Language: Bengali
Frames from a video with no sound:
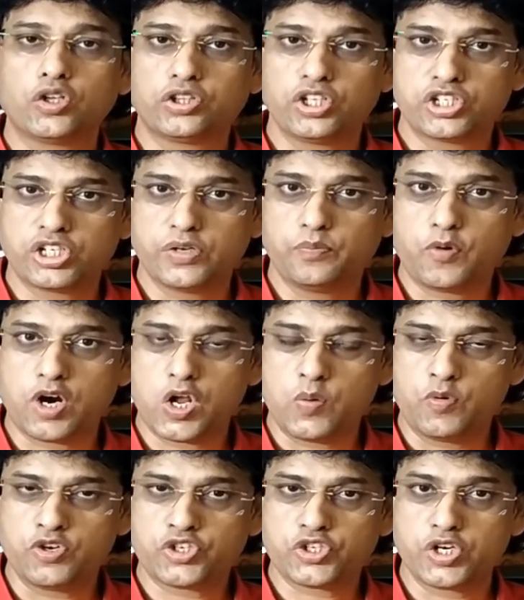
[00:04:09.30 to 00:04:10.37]
জ্যোতিষীর
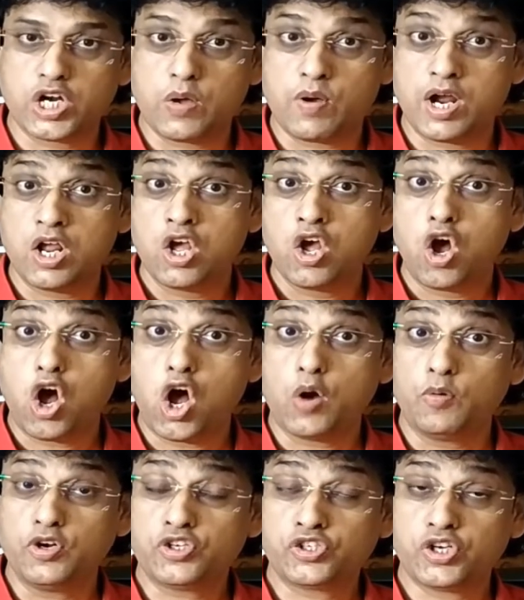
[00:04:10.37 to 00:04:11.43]
পরামর্শ নেওয়া
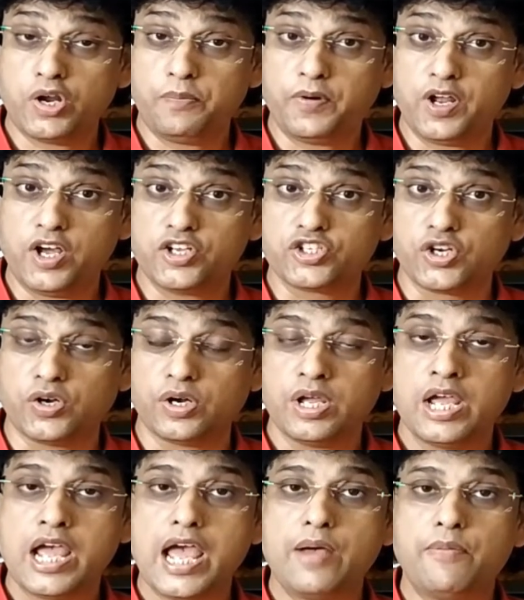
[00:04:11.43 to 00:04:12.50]
অবশ্যই প্রয়োজন
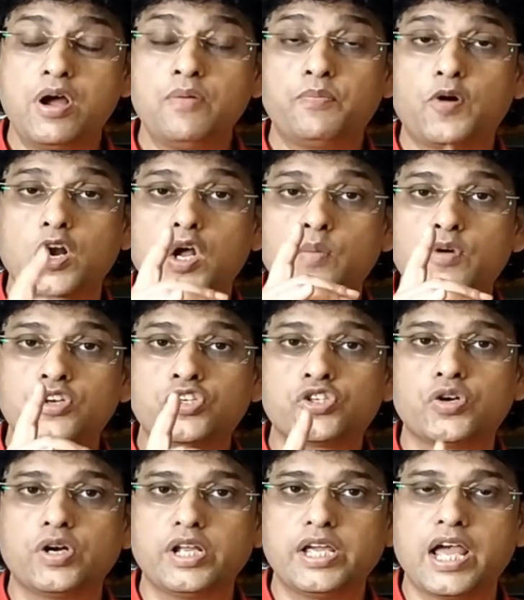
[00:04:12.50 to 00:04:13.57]
এবং
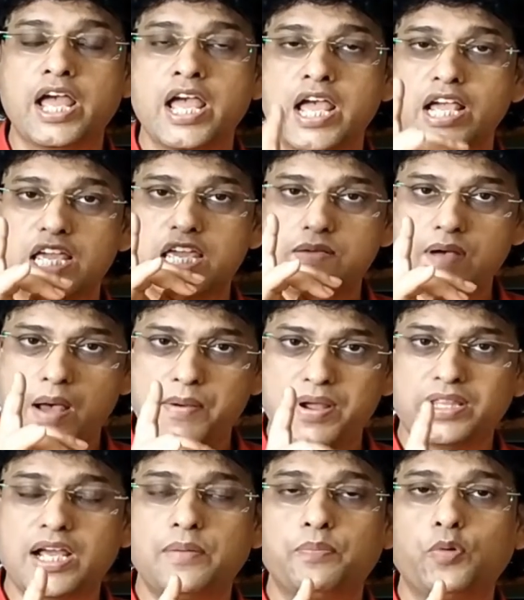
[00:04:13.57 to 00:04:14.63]
পরামর্শ নিয়ে
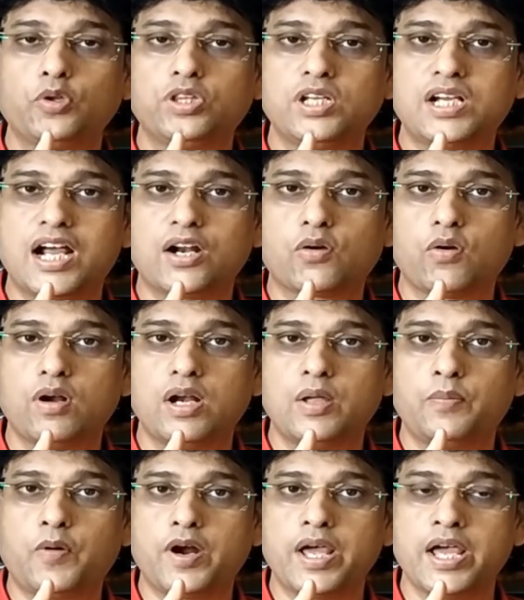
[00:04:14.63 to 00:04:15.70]
কিভাবে তার প্রতিকার
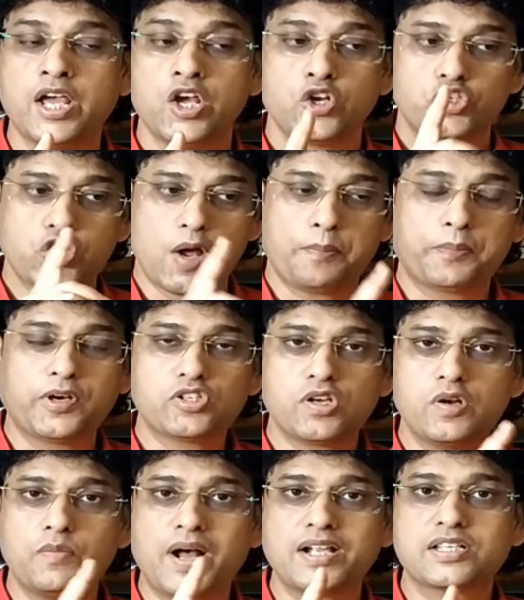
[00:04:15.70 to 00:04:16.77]
করলে পরে
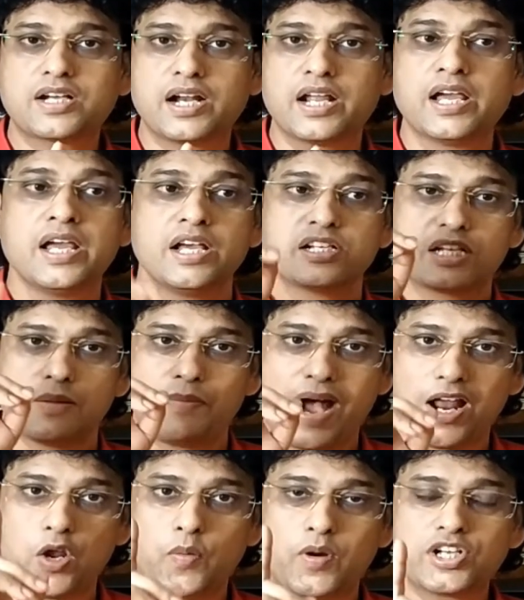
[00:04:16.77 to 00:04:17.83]
সবকিছুর মাঝখানে সে
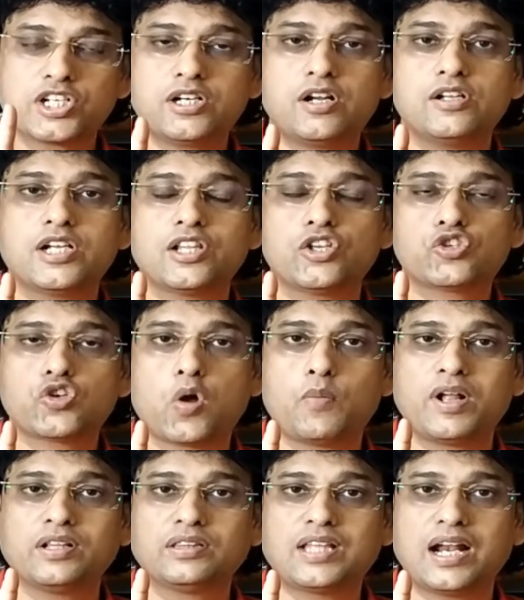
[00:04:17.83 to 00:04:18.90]
ভালোবাসাটাও যাতে
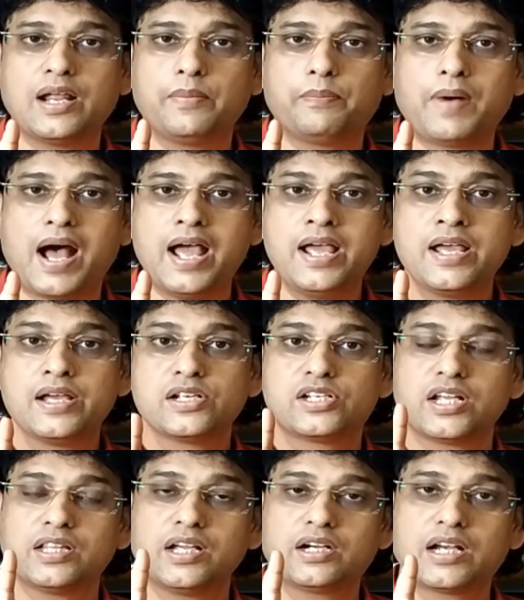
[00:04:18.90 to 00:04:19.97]
সমান তালে পায়
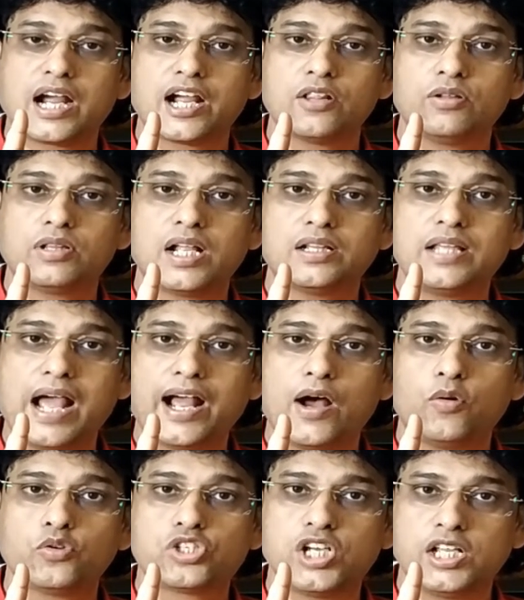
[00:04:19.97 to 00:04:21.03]
সেদিকটা কিন্তু তার
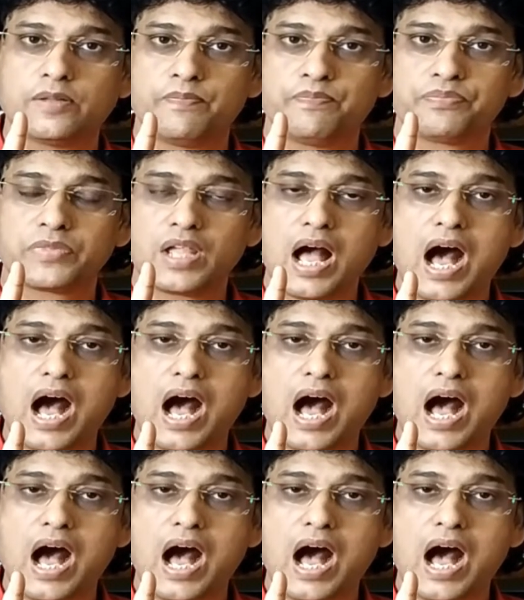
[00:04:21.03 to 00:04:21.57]
দেখা উচিত